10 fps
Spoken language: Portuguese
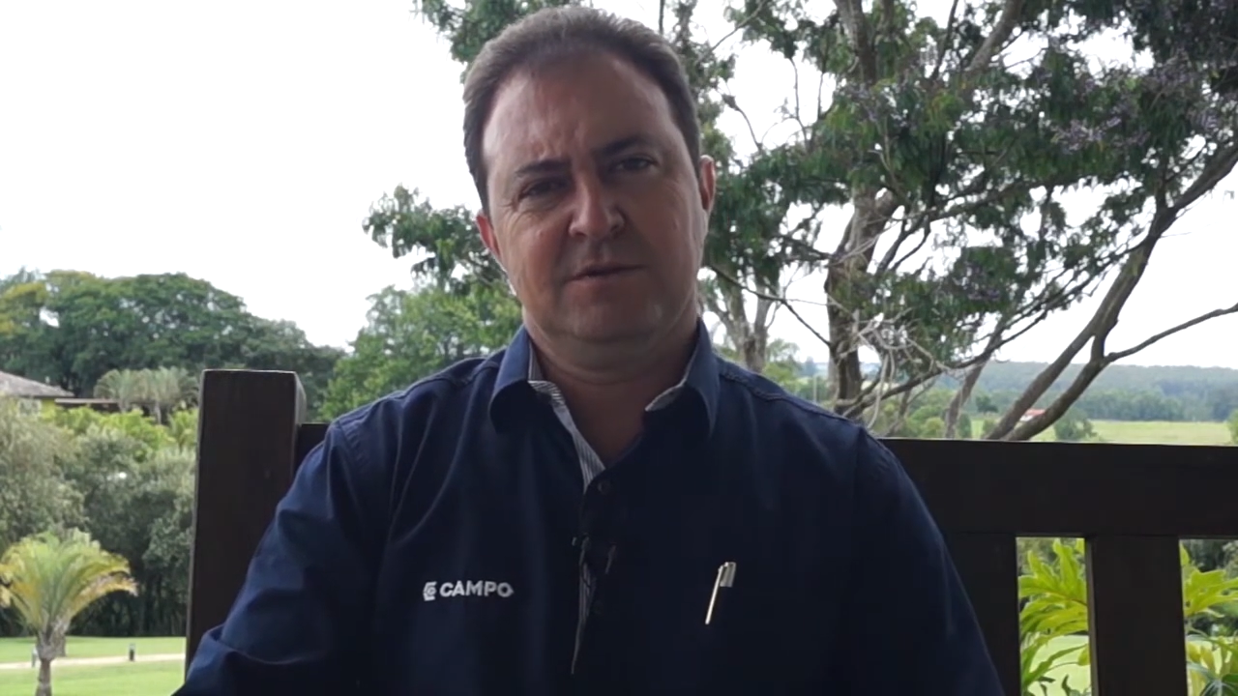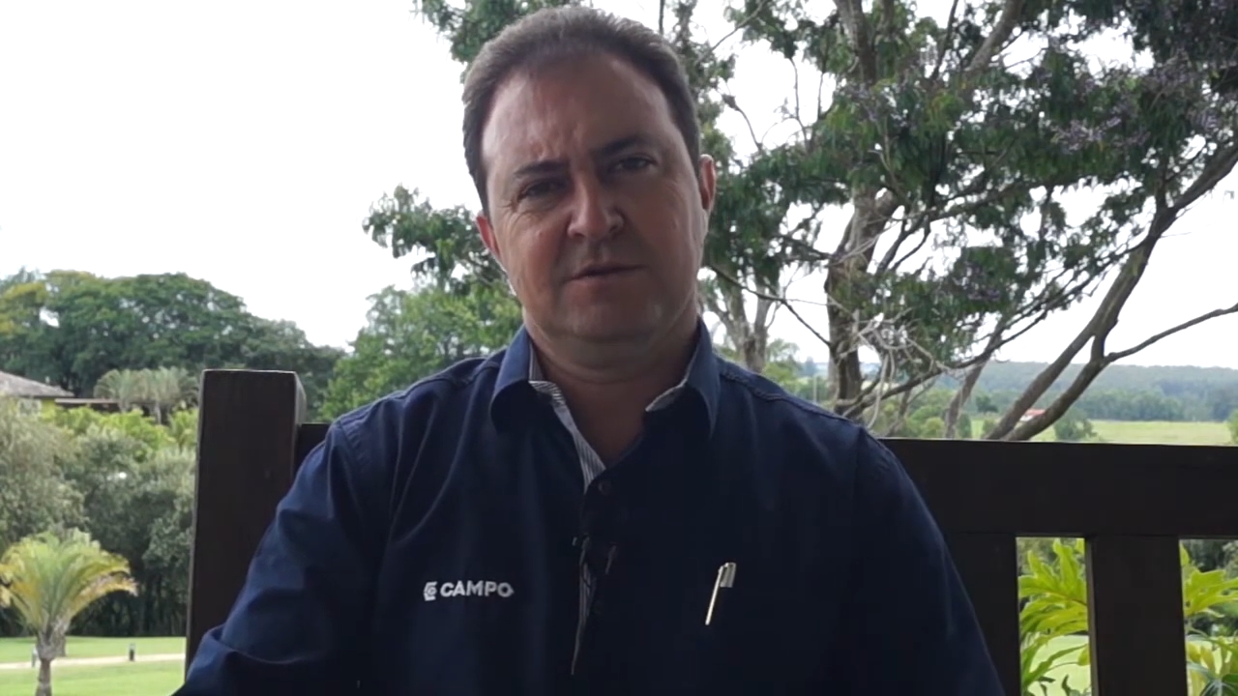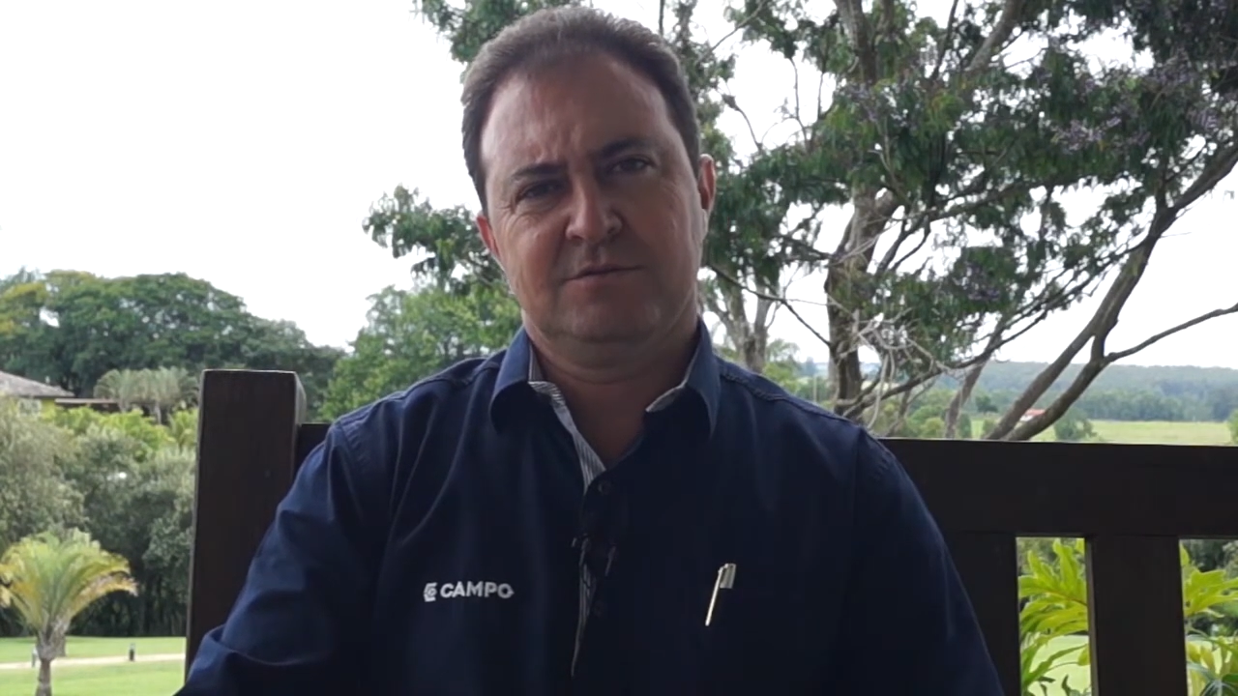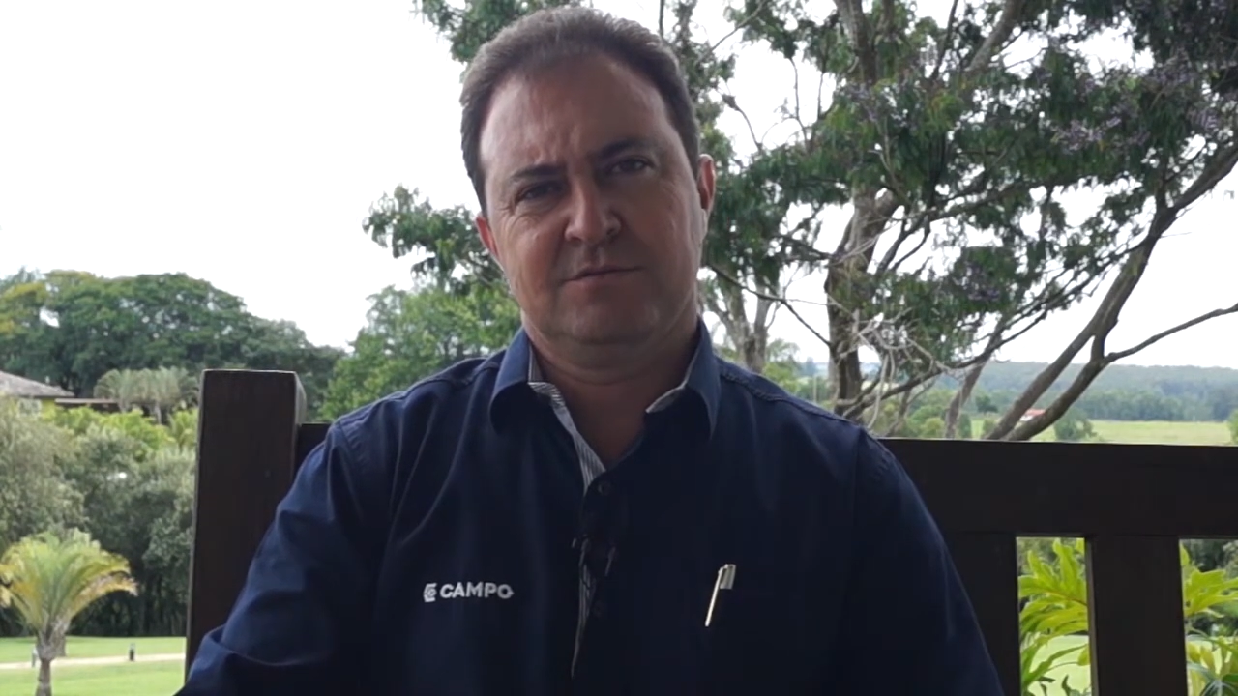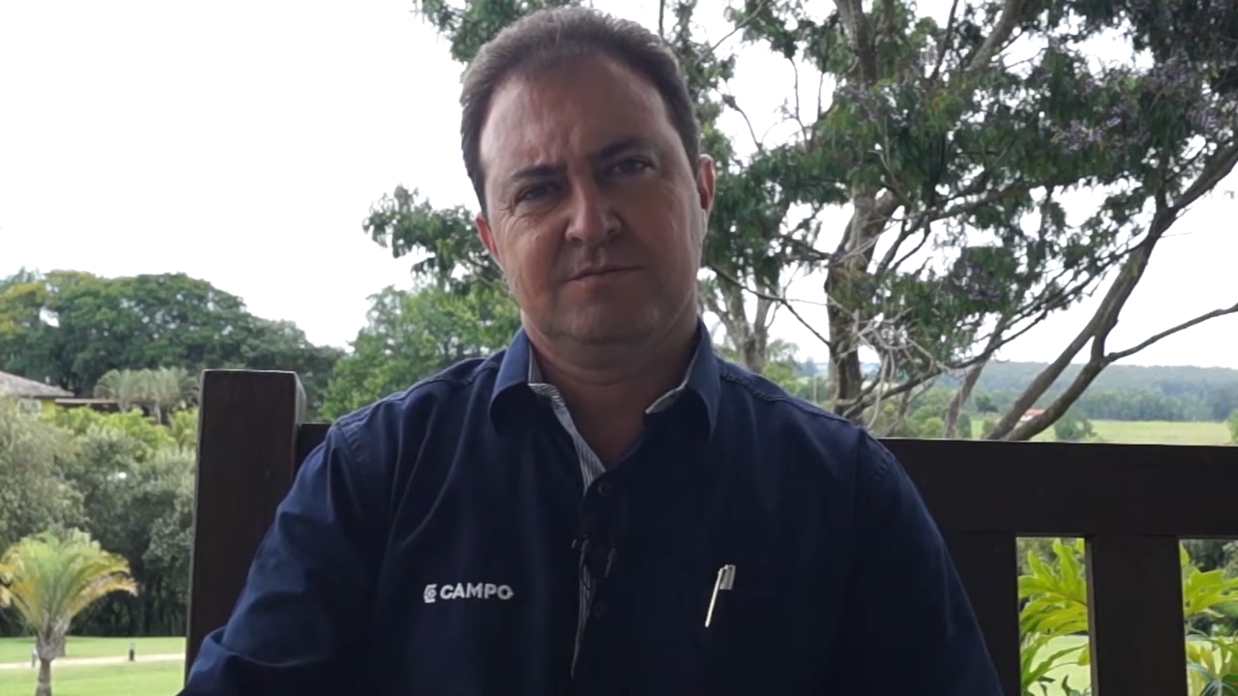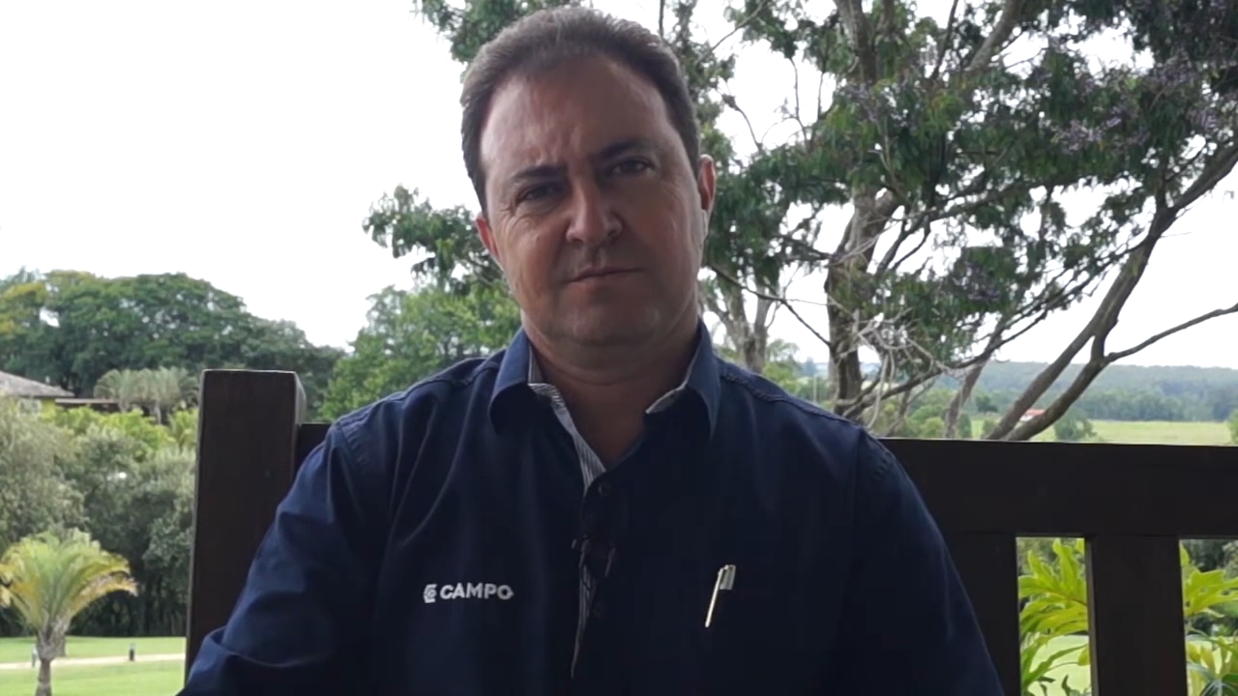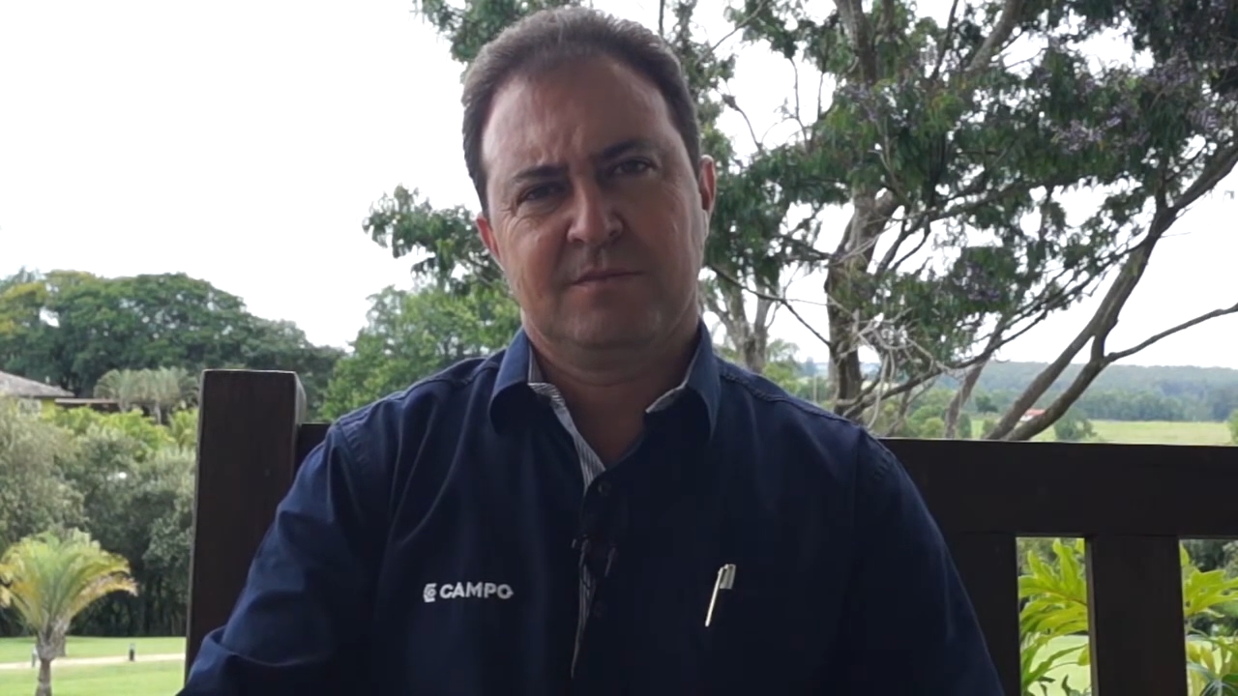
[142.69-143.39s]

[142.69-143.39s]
isso.